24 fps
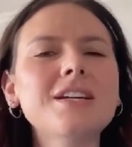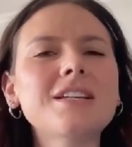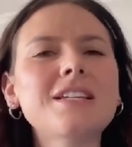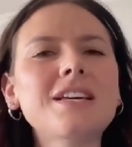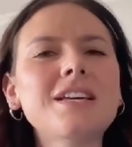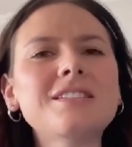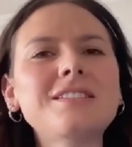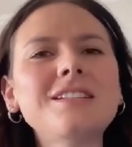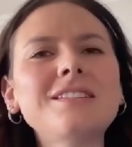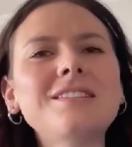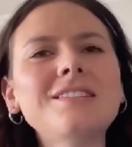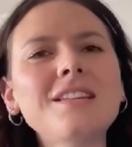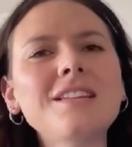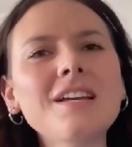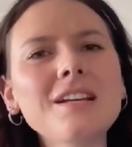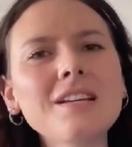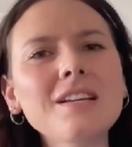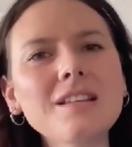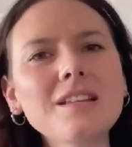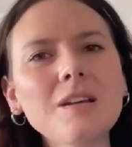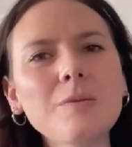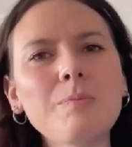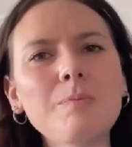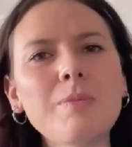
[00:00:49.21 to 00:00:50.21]
que
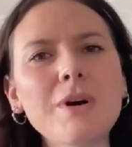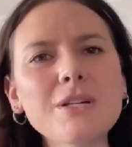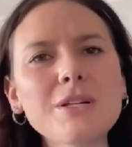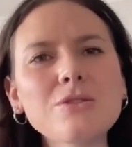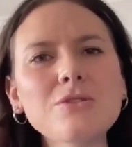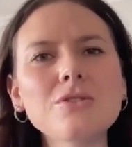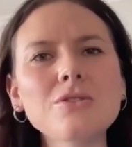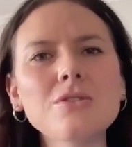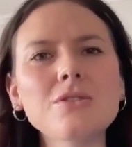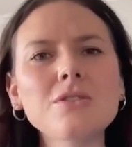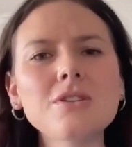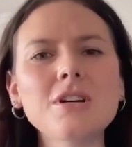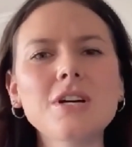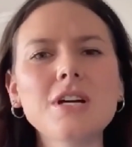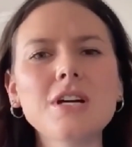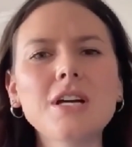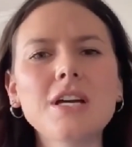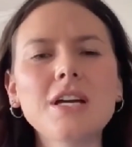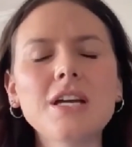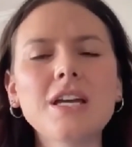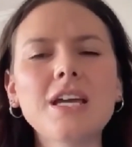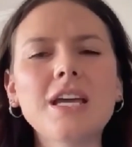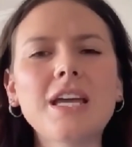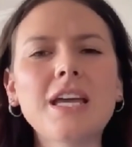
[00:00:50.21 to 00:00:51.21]
existiera este espacio
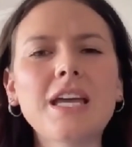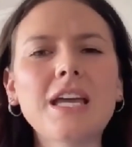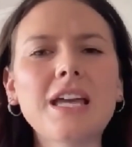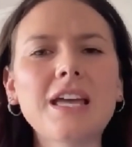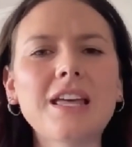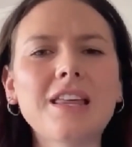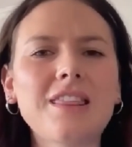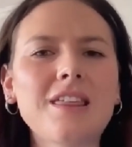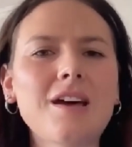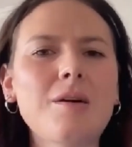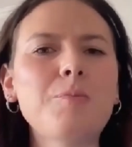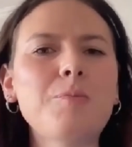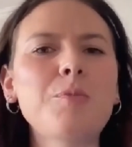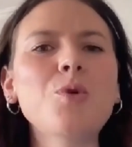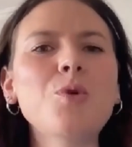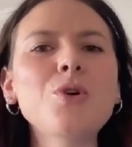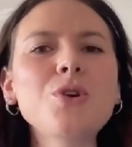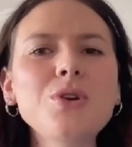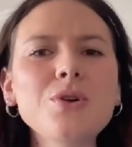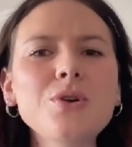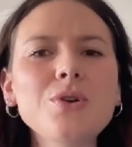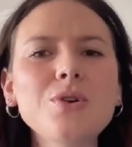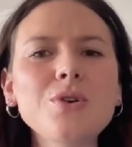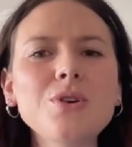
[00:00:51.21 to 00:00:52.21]
eh, de
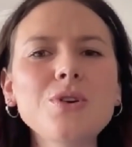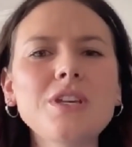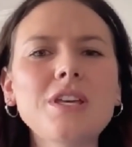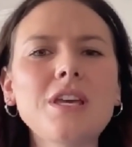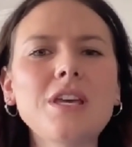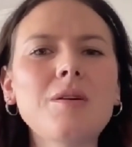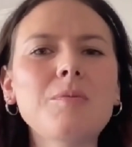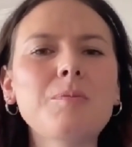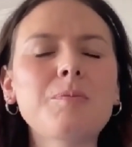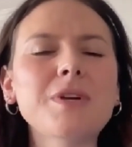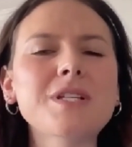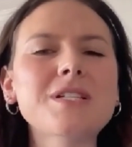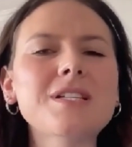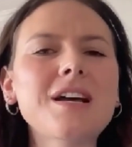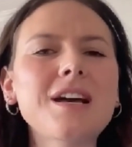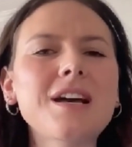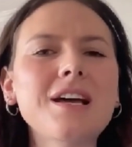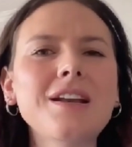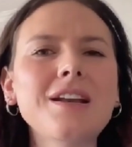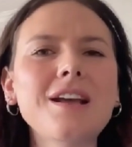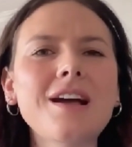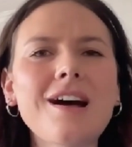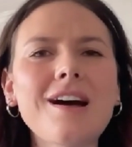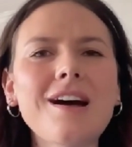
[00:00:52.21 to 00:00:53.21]
apoyo y
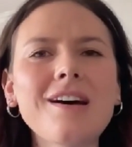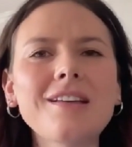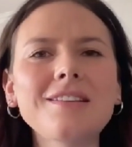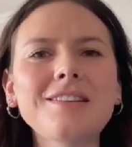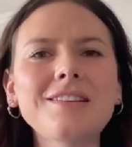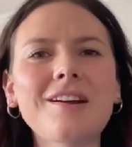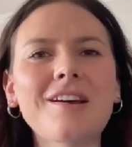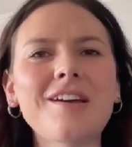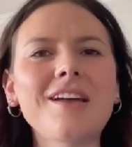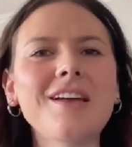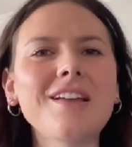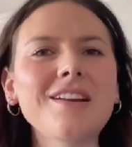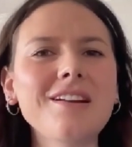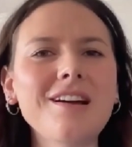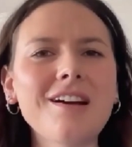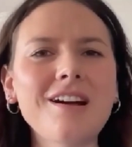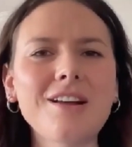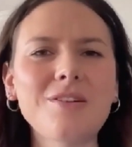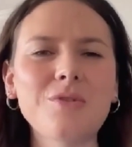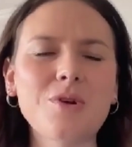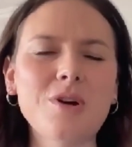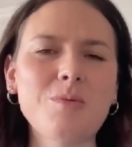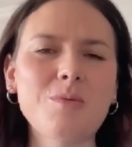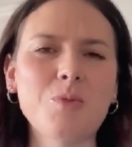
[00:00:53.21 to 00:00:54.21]
empezar a atraer
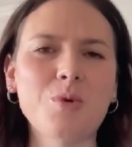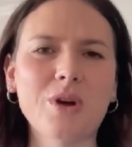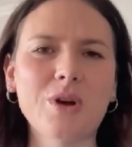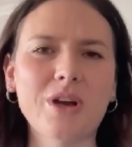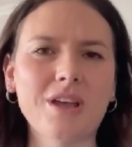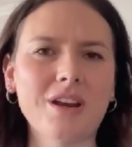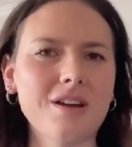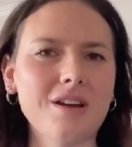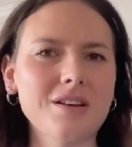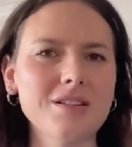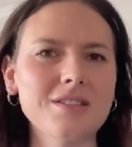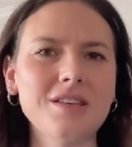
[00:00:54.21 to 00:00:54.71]
a nuevas mujeres.